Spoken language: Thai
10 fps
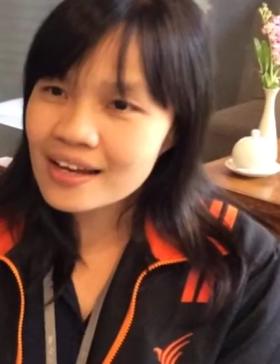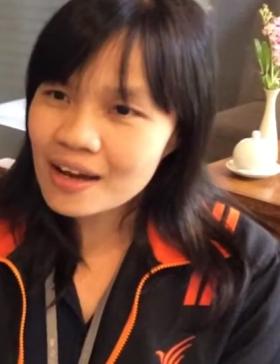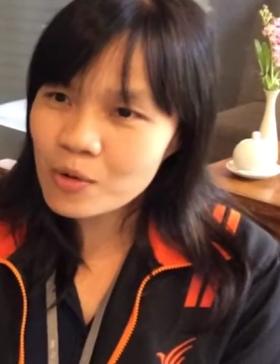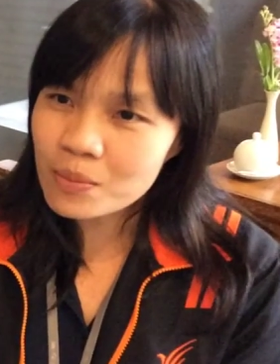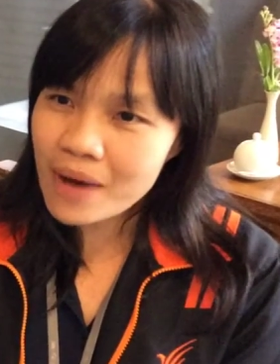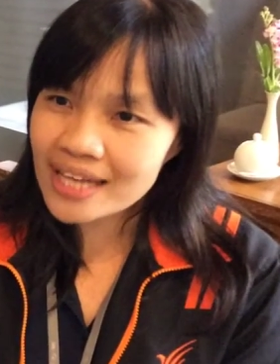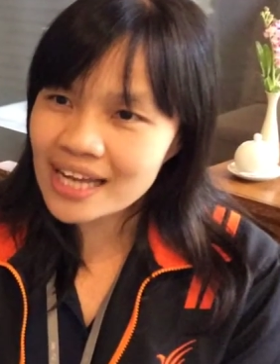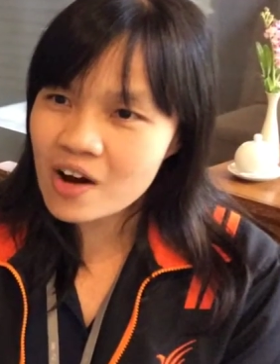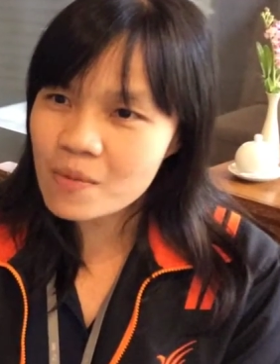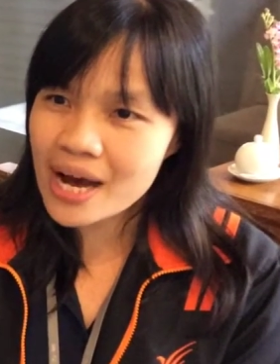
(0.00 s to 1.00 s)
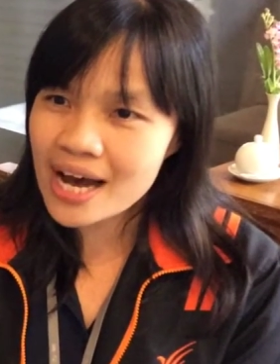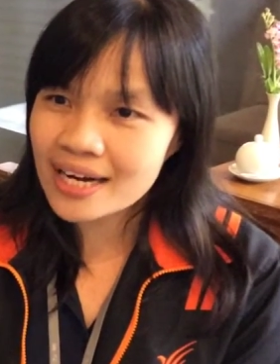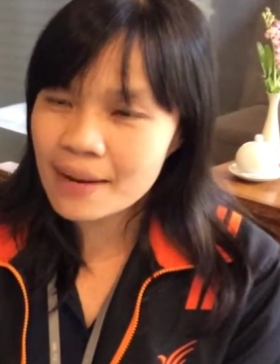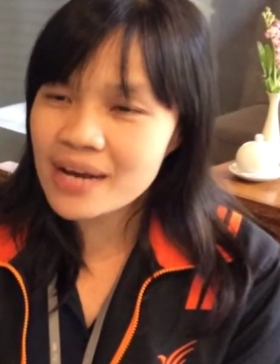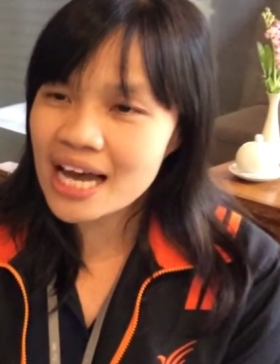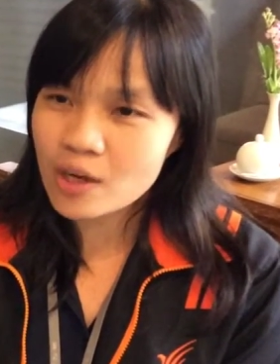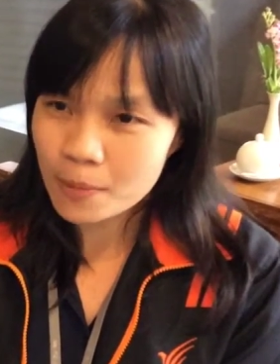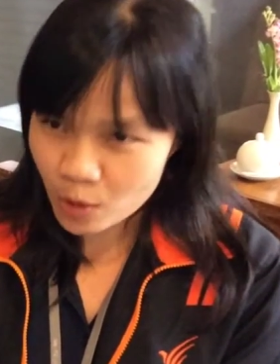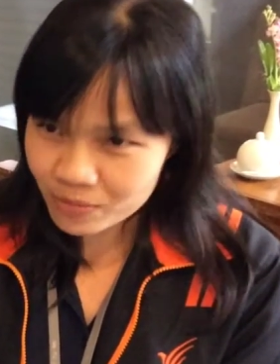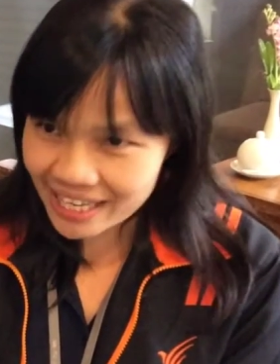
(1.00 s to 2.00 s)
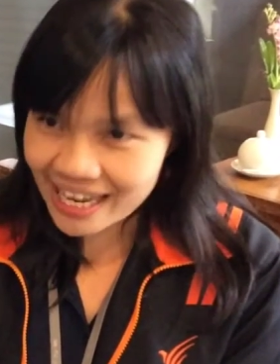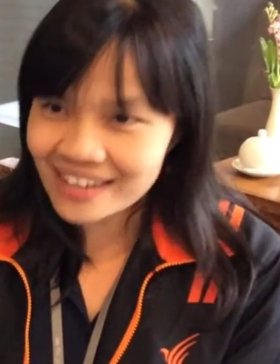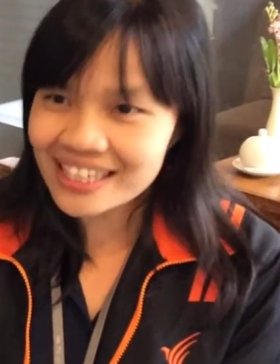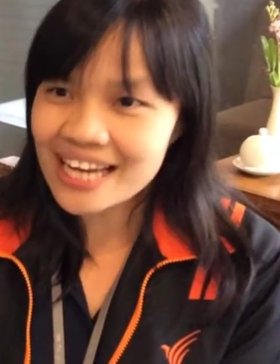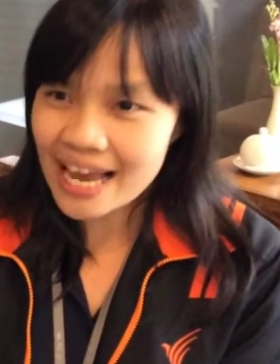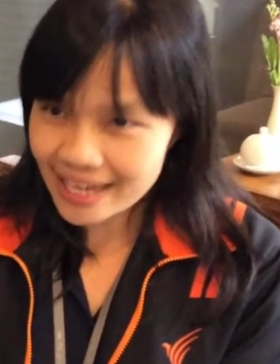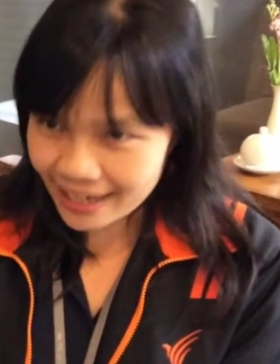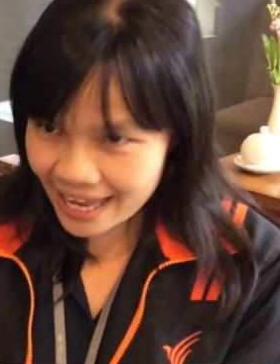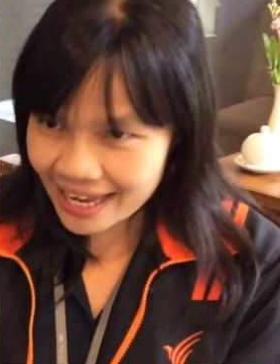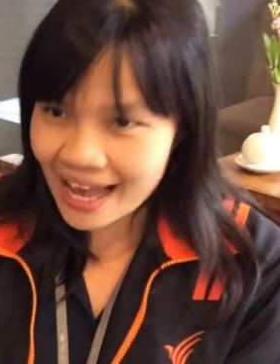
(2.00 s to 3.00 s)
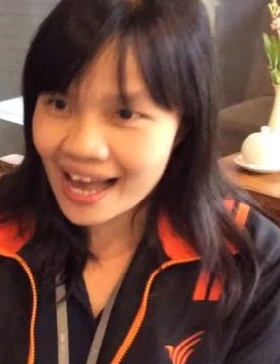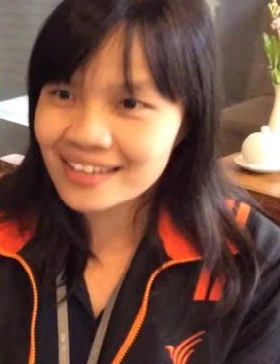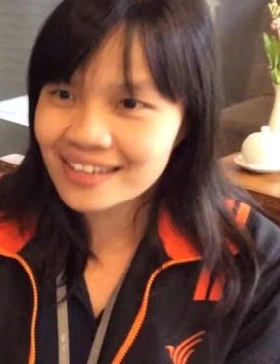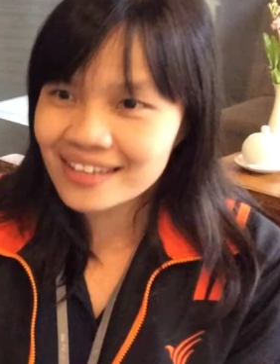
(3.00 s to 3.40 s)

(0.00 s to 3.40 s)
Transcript: แล้วคุณบาสเข้ามารับการอบรมในครั้งนี้ได้อย่างไรคะ